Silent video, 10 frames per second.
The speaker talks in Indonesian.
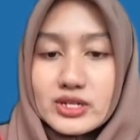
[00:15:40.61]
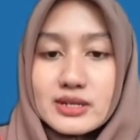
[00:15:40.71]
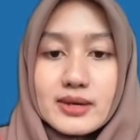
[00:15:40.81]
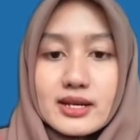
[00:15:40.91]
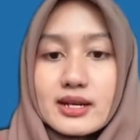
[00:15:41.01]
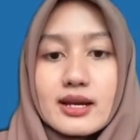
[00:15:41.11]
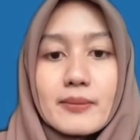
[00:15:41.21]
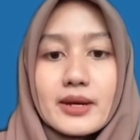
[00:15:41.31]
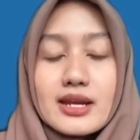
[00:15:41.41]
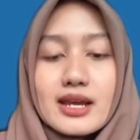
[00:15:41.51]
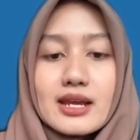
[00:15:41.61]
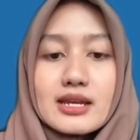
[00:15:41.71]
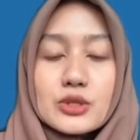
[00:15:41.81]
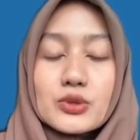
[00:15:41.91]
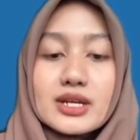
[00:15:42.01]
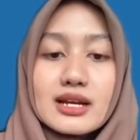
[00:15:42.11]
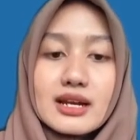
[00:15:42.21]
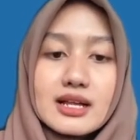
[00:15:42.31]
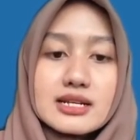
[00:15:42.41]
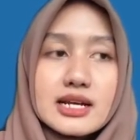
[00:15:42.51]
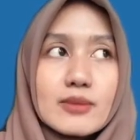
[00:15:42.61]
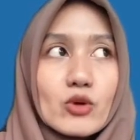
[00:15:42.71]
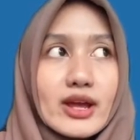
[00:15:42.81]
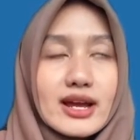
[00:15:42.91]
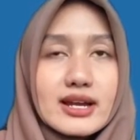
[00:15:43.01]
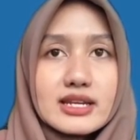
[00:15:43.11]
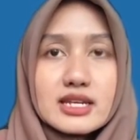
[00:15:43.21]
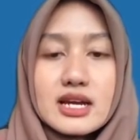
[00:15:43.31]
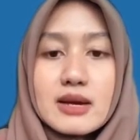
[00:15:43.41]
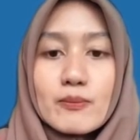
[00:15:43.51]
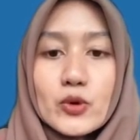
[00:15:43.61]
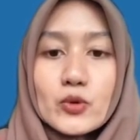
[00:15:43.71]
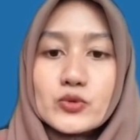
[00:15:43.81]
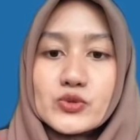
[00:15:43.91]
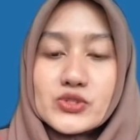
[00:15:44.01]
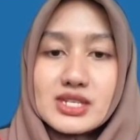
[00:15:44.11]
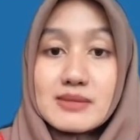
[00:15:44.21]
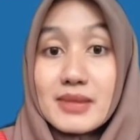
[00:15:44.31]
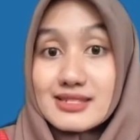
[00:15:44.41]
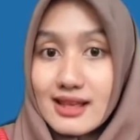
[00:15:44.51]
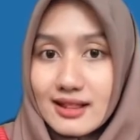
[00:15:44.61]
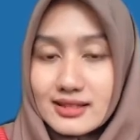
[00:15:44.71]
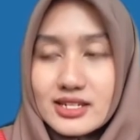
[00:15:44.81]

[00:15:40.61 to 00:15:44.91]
di mana pada era ini tuh dikenal dengan mulai adanya produksi massal.